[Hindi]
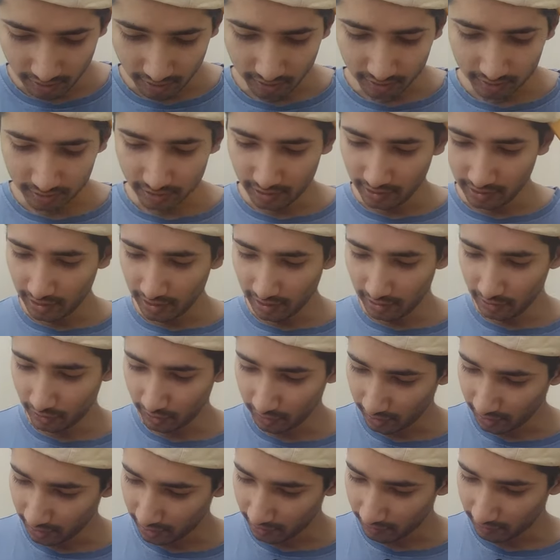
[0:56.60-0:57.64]
ए सी ए
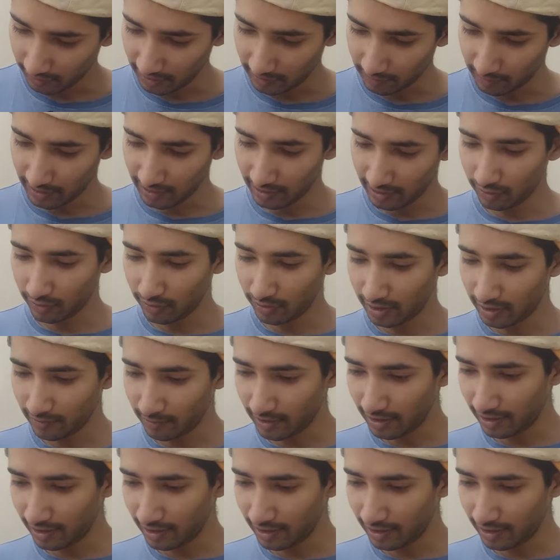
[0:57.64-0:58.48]
योगेश वर्मा कौन है